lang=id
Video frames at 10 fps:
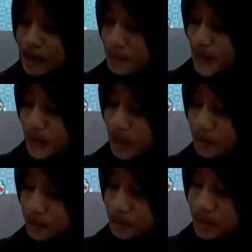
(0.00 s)
maka
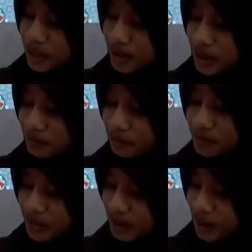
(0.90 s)
untuk sec alf
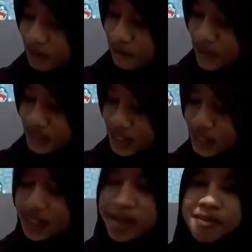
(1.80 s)
sec alfanya
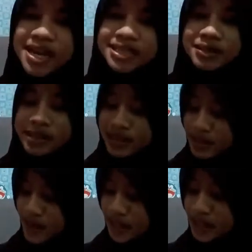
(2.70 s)
13
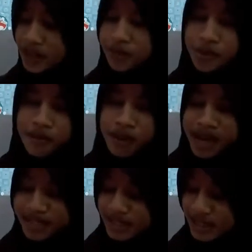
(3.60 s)
dibagi 12.
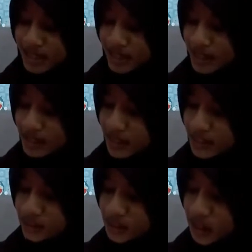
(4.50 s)

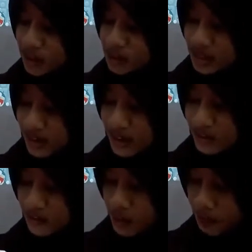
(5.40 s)
Selanjutnya cosec
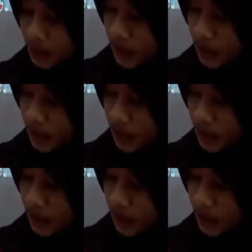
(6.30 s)
alfa.